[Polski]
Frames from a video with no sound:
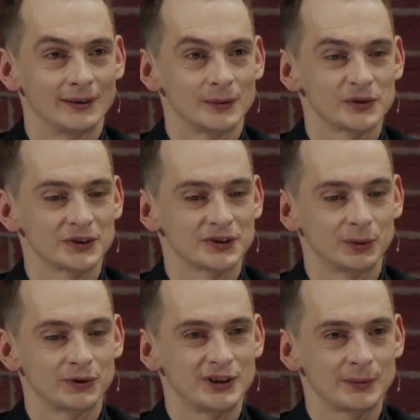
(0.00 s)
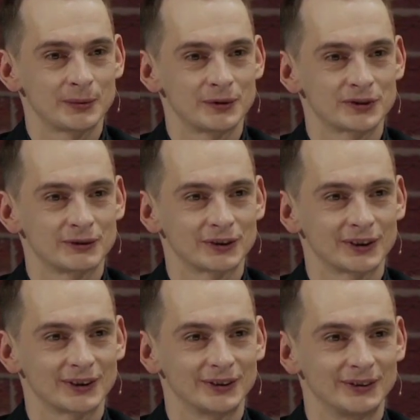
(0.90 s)
No myślę, że Bóg ci nie pomoże w
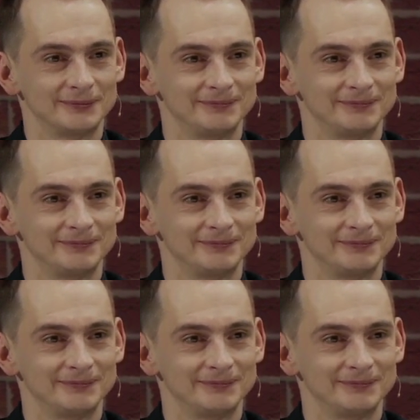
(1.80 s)
oktagonie.